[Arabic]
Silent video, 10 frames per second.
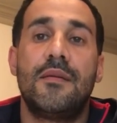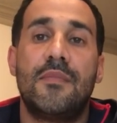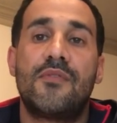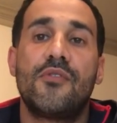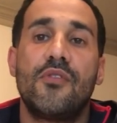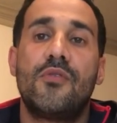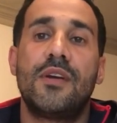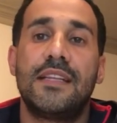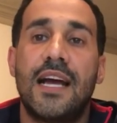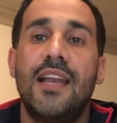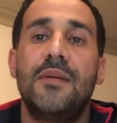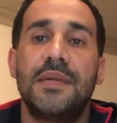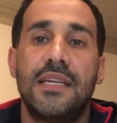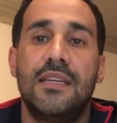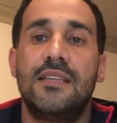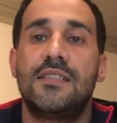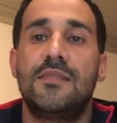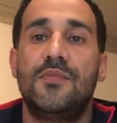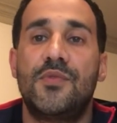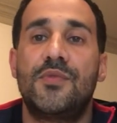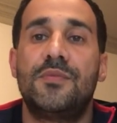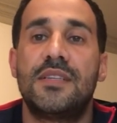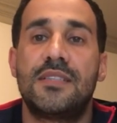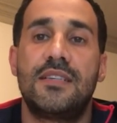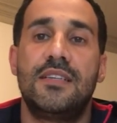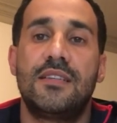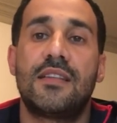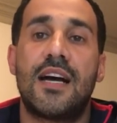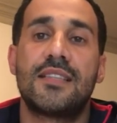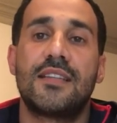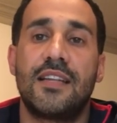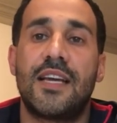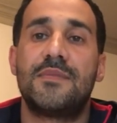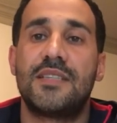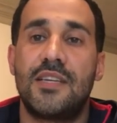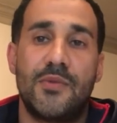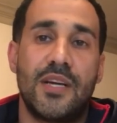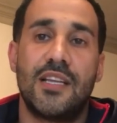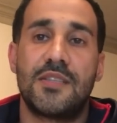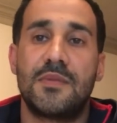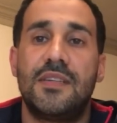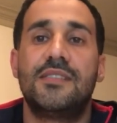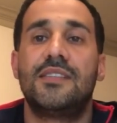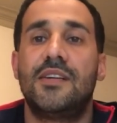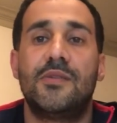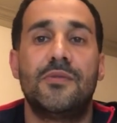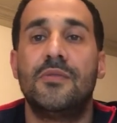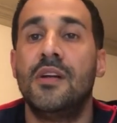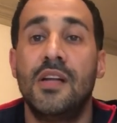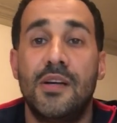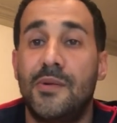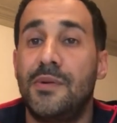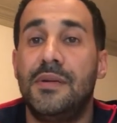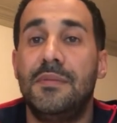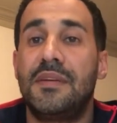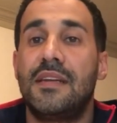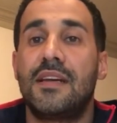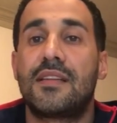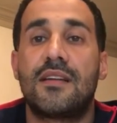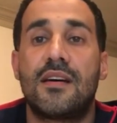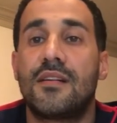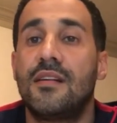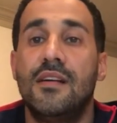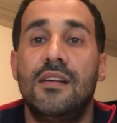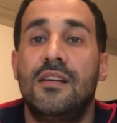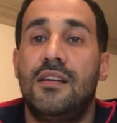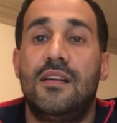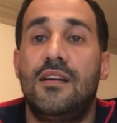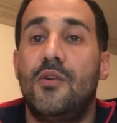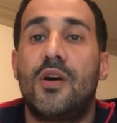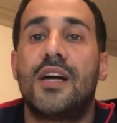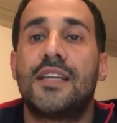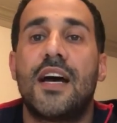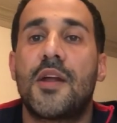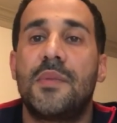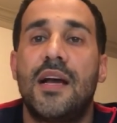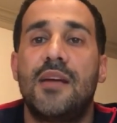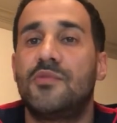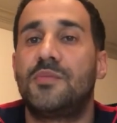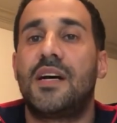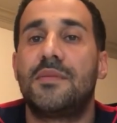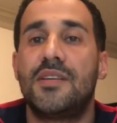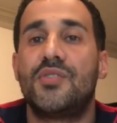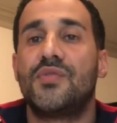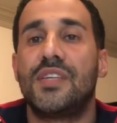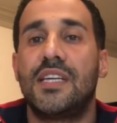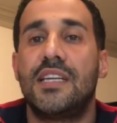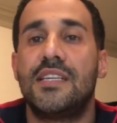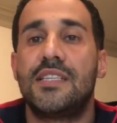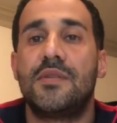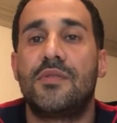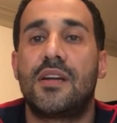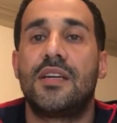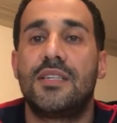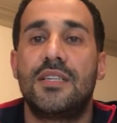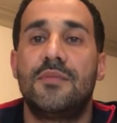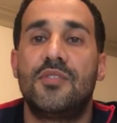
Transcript: المفروض هو يتعلم انجليزي مو بس يتحصل الخمسين ويخلص من عنده و... ويمكن يختار آه، لغات عربي على مود بعد ما يشوف انجليزي من وراء هيجي